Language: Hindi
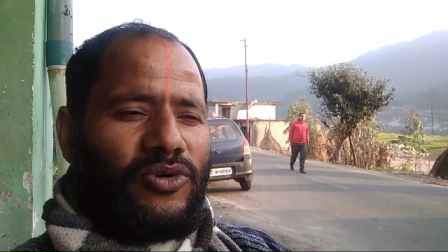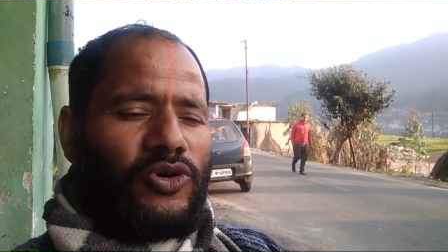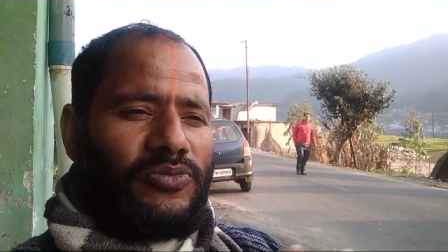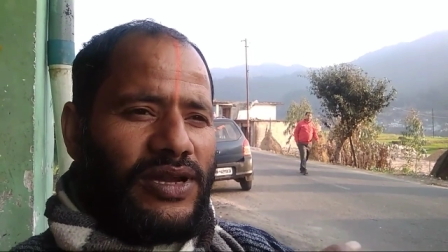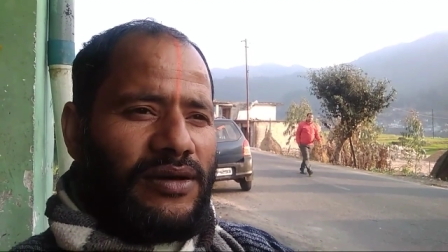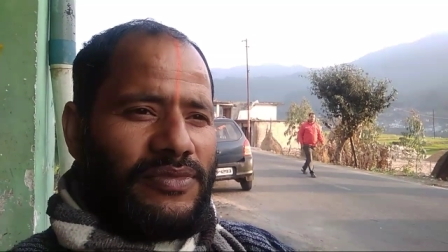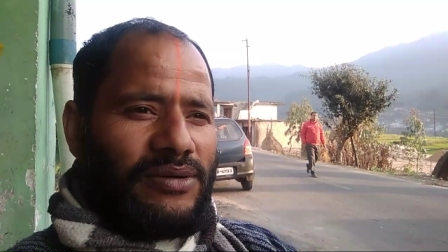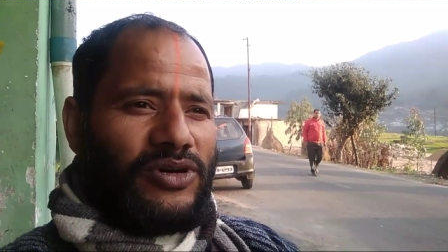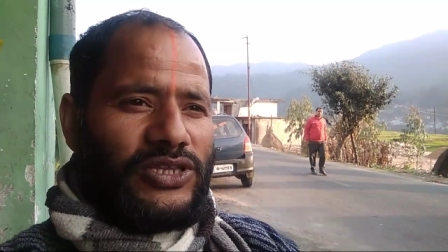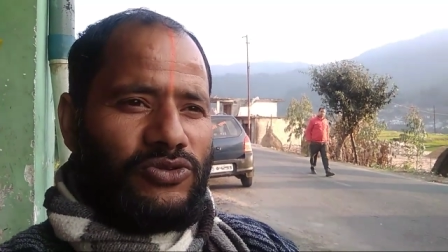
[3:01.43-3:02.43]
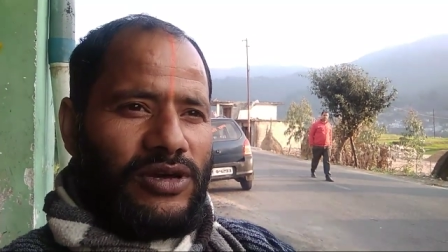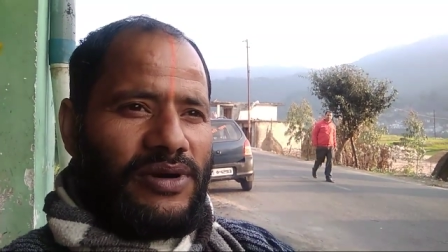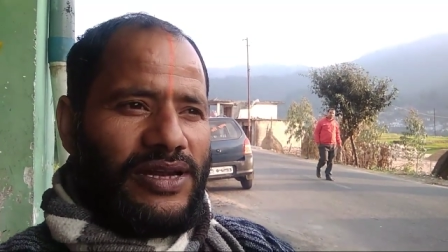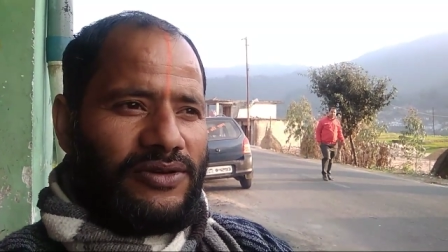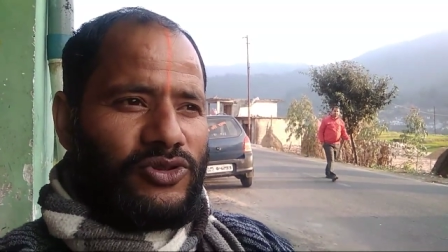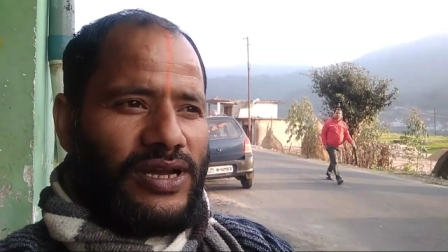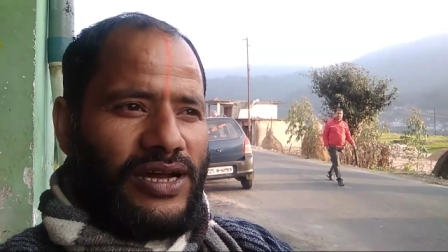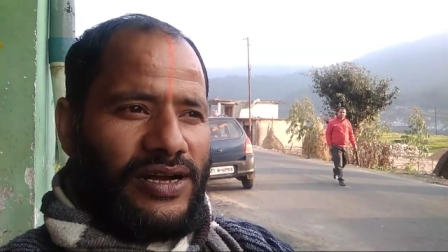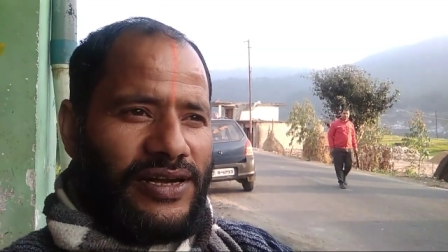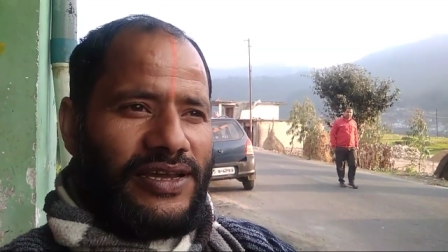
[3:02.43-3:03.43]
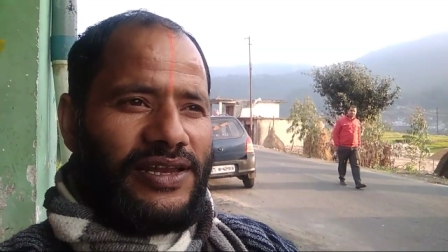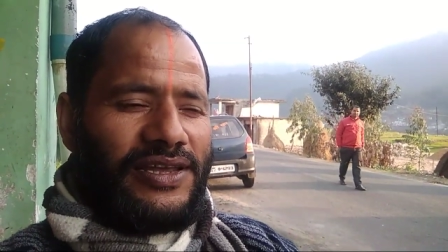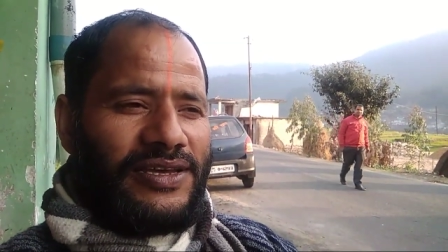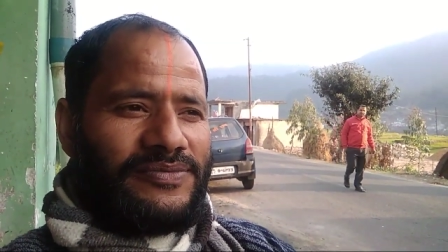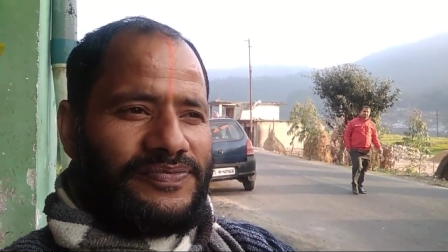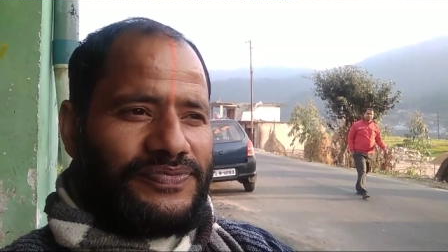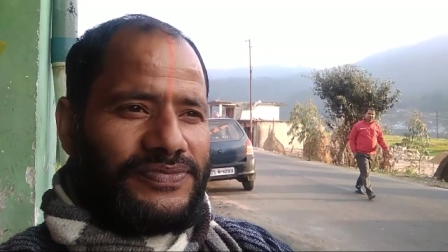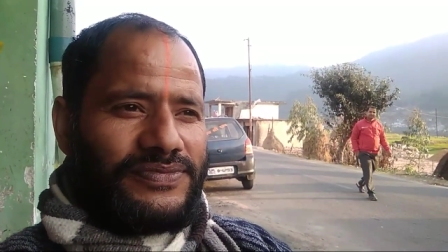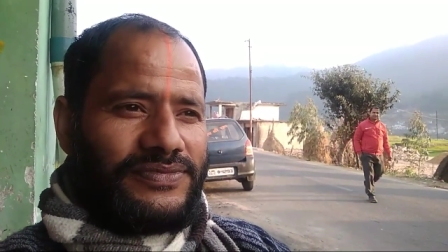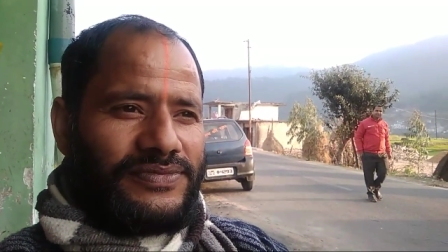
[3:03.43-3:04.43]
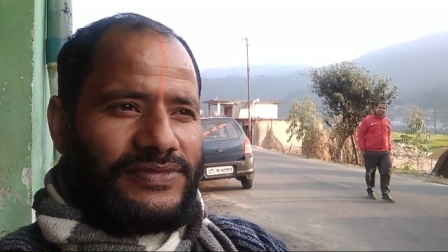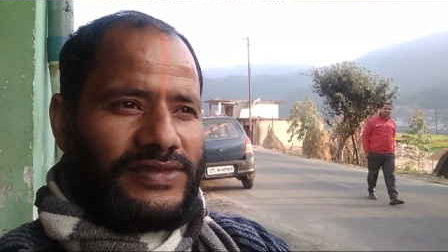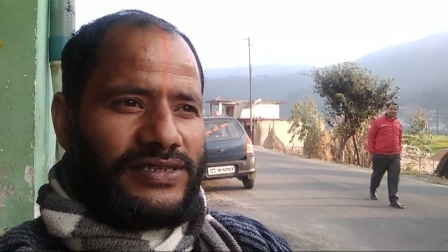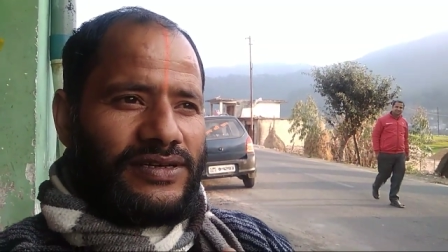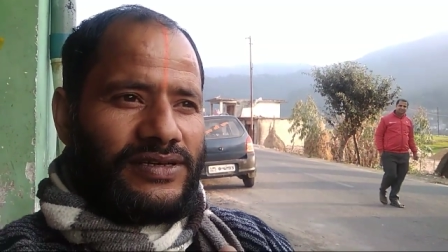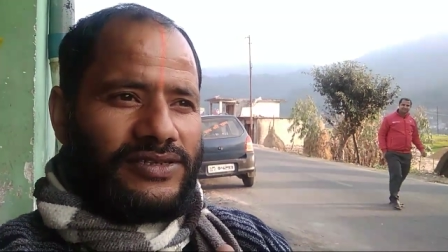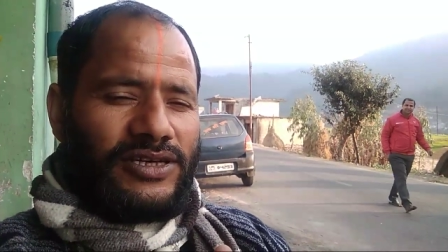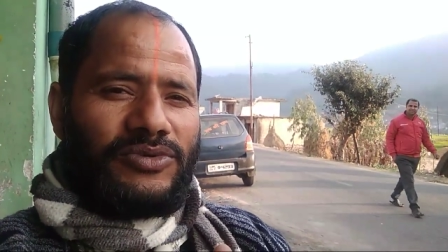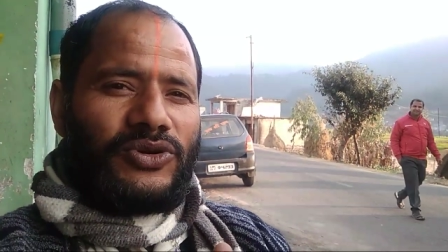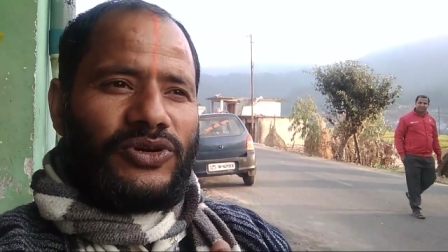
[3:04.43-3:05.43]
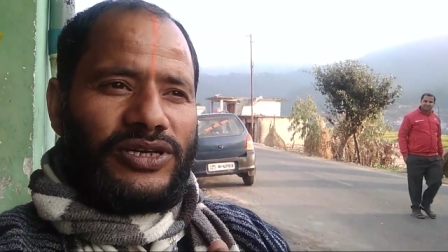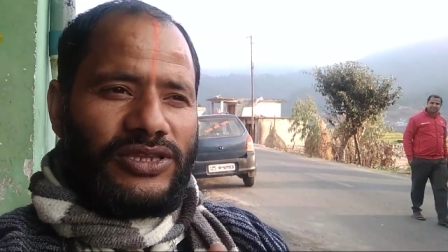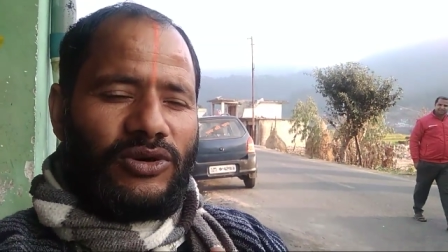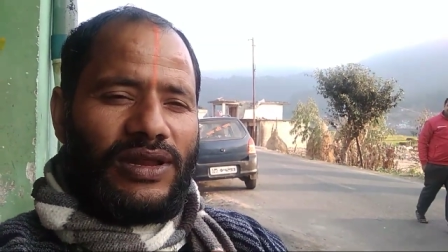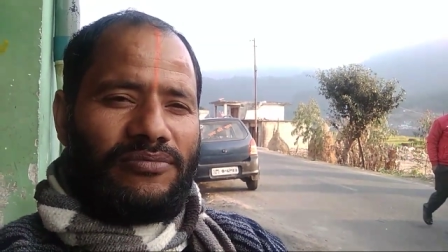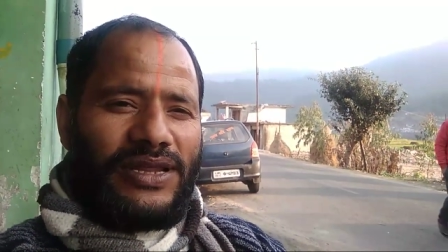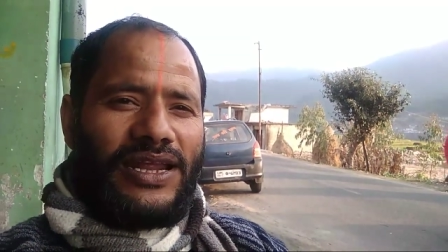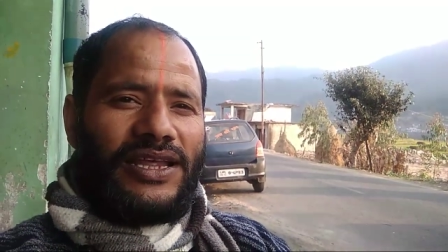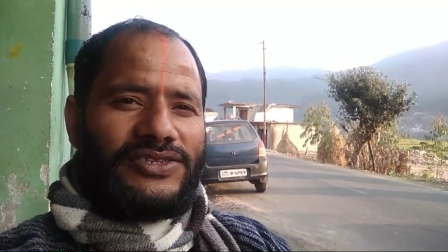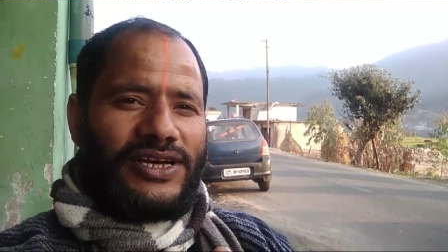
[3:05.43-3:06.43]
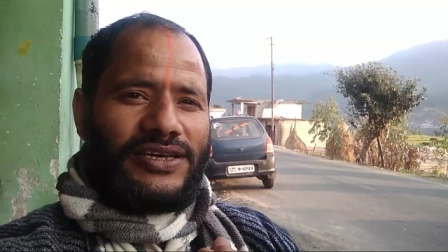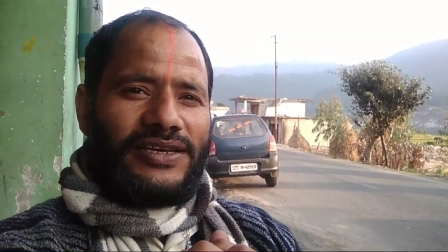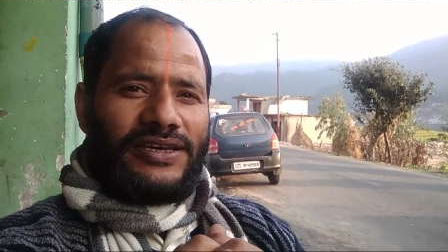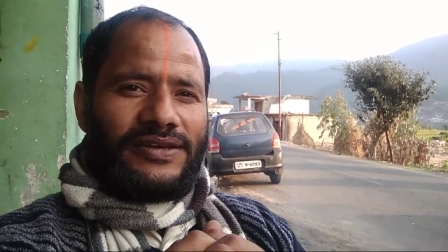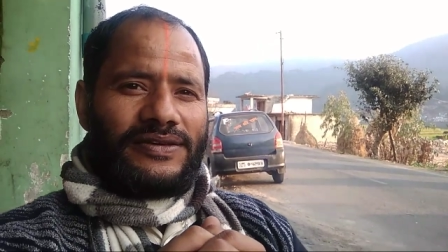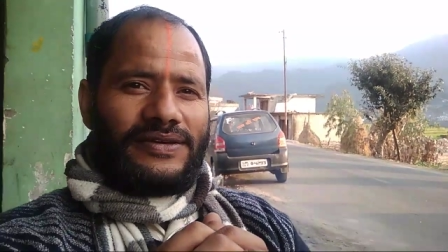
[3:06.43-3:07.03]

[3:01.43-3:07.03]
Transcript: एक बहुत बड़ा अपना महत्व है हमारे उत्तराखंड के लिए अच्छा सभी को यह त्यौहार मनाना चाहिए